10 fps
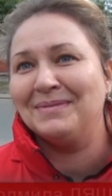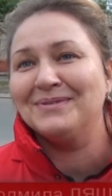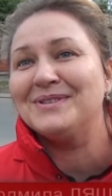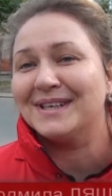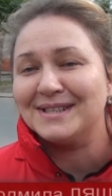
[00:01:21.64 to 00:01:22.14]

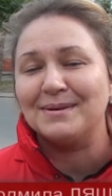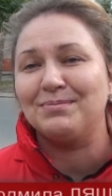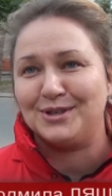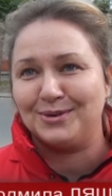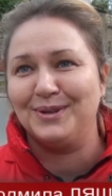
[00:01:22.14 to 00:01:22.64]
Мы все за
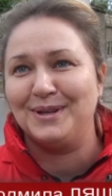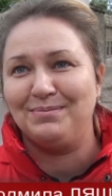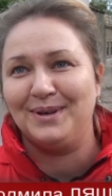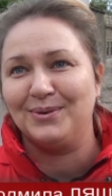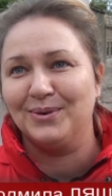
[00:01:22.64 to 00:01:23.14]
пешеходный
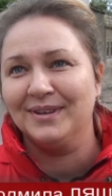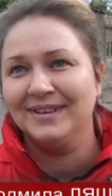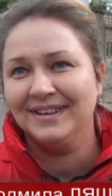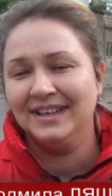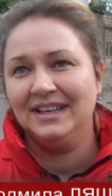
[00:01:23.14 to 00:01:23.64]
переход.
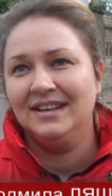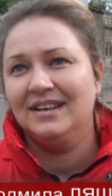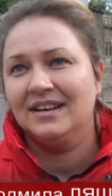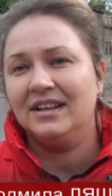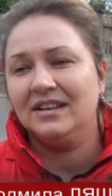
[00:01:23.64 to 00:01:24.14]

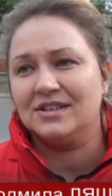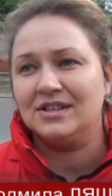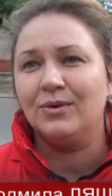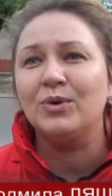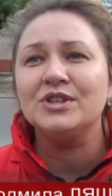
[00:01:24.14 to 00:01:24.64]

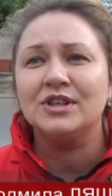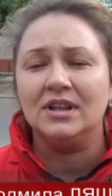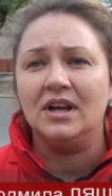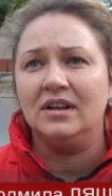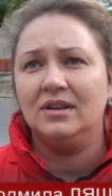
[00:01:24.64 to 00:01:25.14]
Конечно, очень
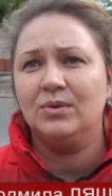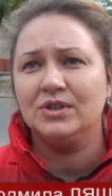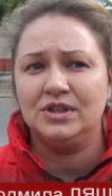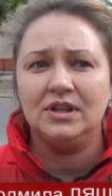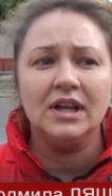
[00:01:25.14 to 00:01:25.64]
надо,
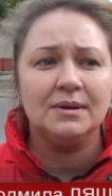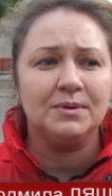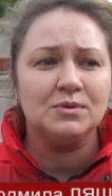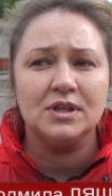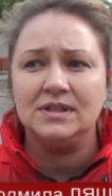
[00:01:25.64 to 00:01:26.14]
очень надо,
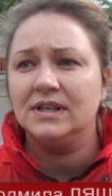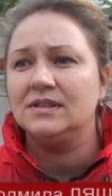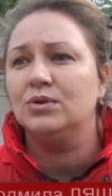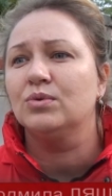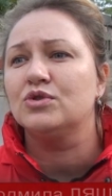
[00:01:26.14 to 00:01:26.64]
потому что
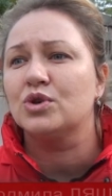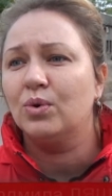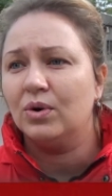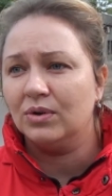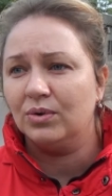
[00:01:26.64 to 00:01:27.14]
дети идут в
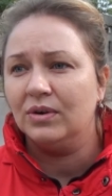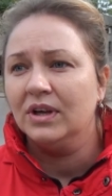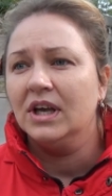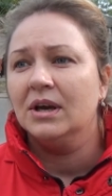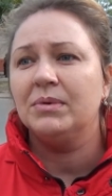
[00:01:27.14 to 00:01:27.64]
школу,
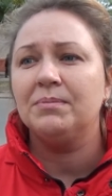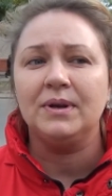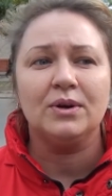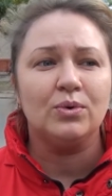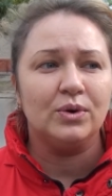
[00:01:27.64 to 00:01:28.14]
мы
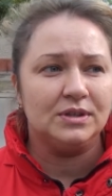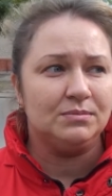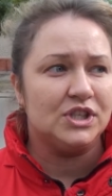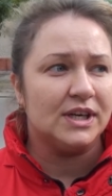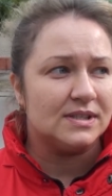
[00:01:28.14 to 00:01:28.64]

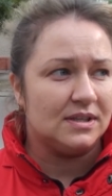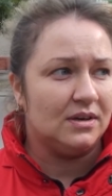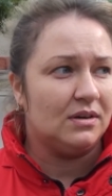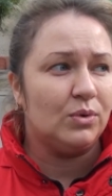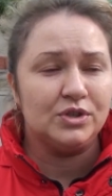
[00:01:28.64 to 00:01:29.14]
переходим
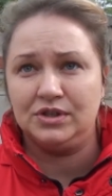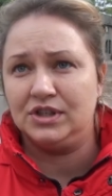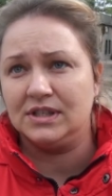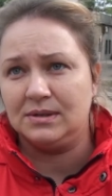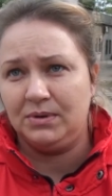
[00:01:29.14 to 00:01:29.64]
часто, очень
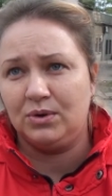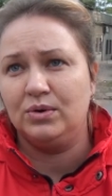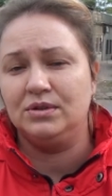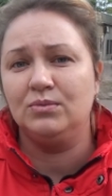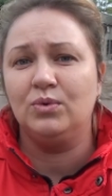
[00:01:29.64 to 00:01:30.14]
часто
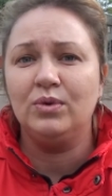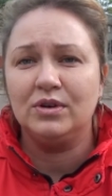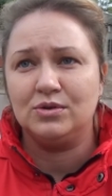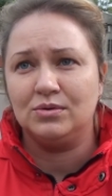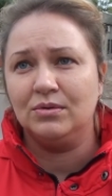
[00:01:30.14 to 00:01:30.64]
переходим
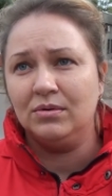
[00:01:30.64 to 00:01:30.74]
улицу.